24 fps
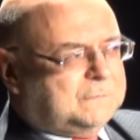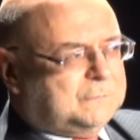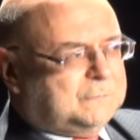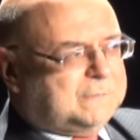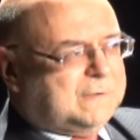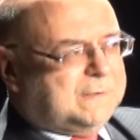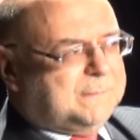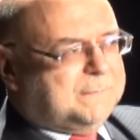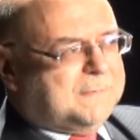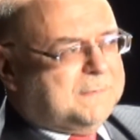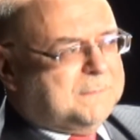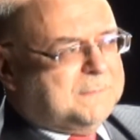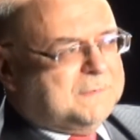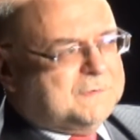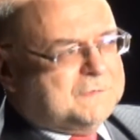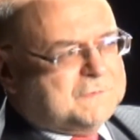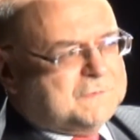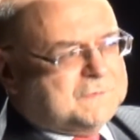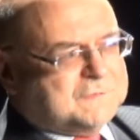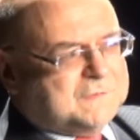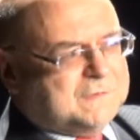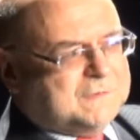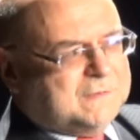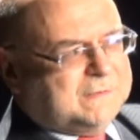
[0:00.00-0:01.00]
Tutaj mamy
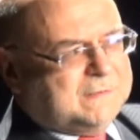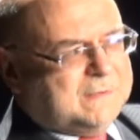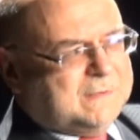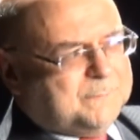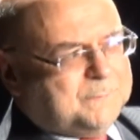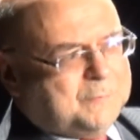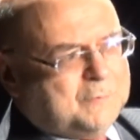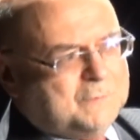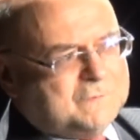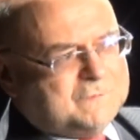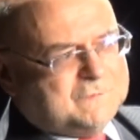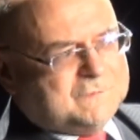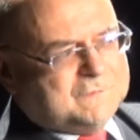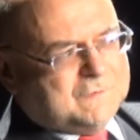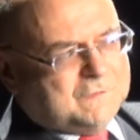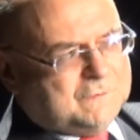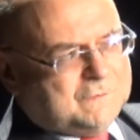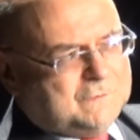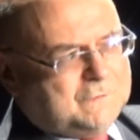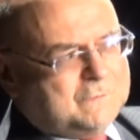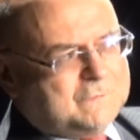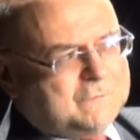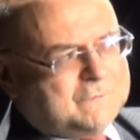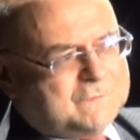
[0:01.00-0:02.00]
do czynienia
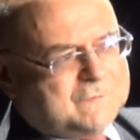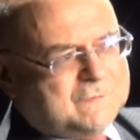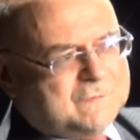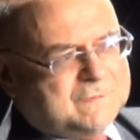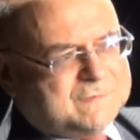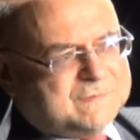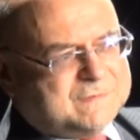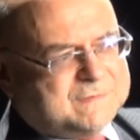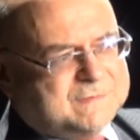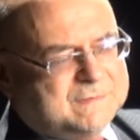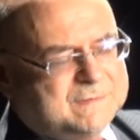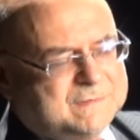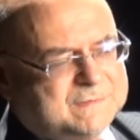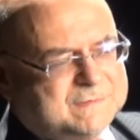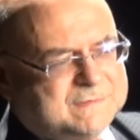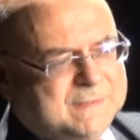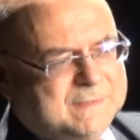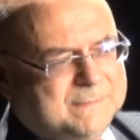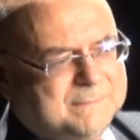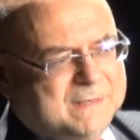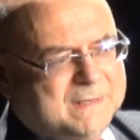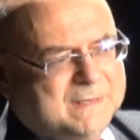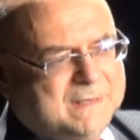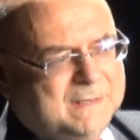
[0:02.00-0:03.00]
później już z,
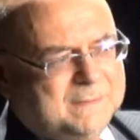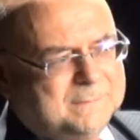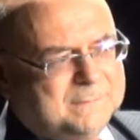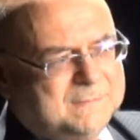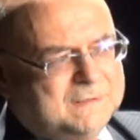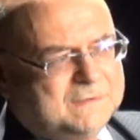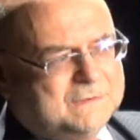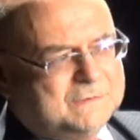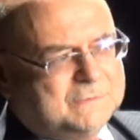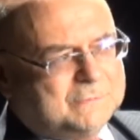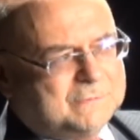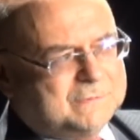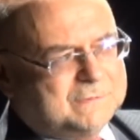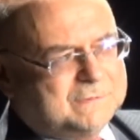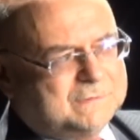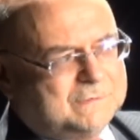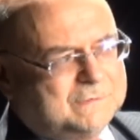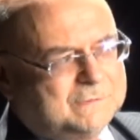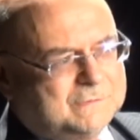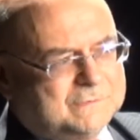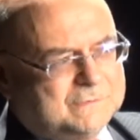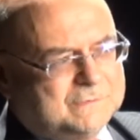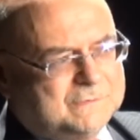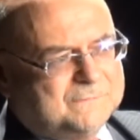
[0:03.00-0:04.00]
zamachami, których
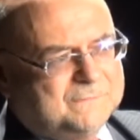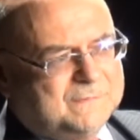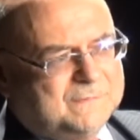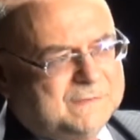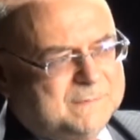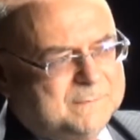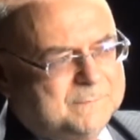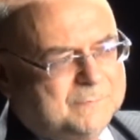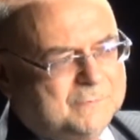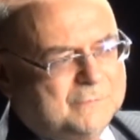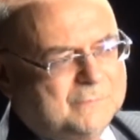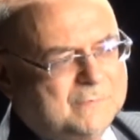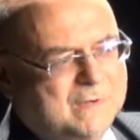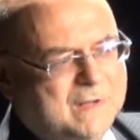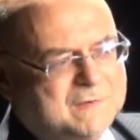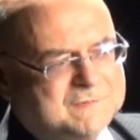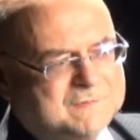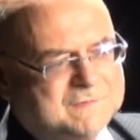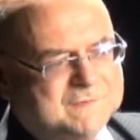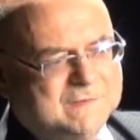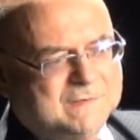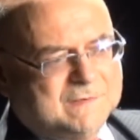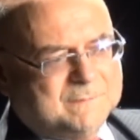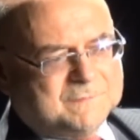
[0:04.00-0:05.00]
dokonywali
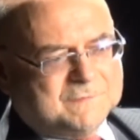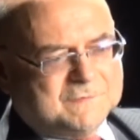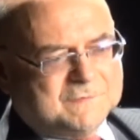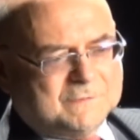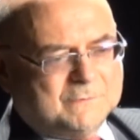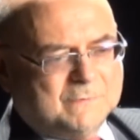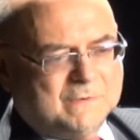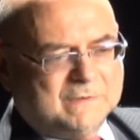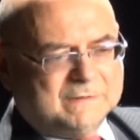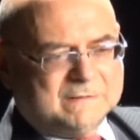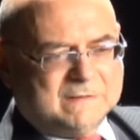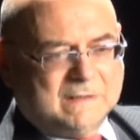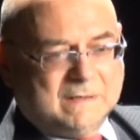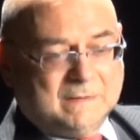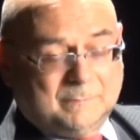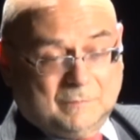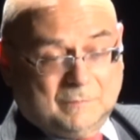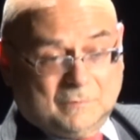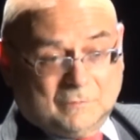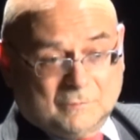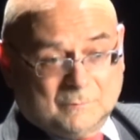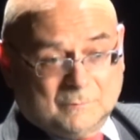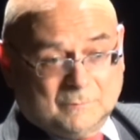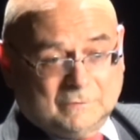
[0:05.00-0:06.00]
Bułgarzy na przykład
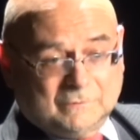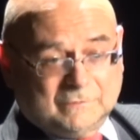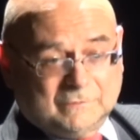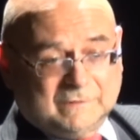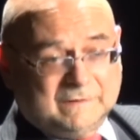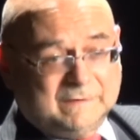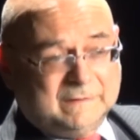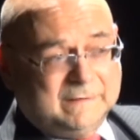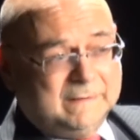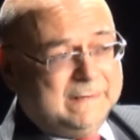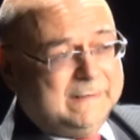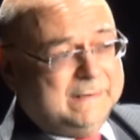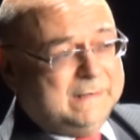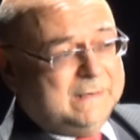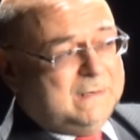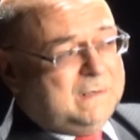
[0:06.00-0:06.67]
albo Rumuni.